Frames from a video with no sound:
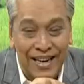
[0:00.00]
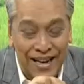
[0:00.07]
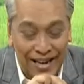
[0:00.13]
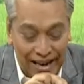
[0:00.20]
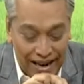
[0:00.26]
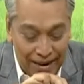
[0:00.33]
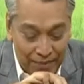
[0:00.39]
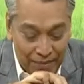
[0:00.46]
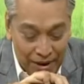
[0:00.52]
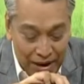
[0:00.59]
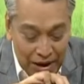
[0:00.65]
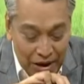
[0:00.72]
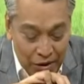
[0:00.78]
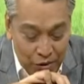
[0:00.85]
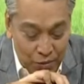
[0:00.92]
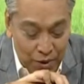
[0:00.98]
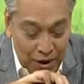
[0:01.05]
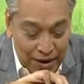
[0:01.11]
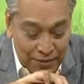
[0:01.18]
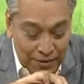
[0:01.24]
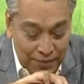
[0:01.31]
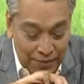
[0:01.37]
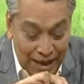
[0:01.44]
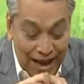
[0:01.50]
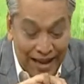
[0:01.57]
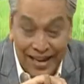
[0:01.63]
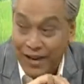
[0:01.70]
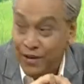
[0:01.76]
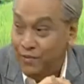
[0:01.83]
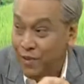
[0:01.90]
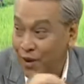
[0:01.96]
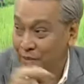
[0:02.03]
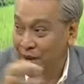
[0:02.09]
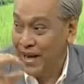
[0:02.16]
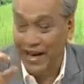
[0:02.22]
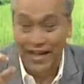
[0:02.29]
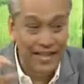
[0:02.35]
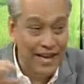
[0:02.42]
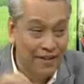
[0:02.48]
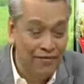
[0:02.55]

ลายเรื่องนะครับคุณหมอครับสัปดาห์นี้คุณหมอมีอะไร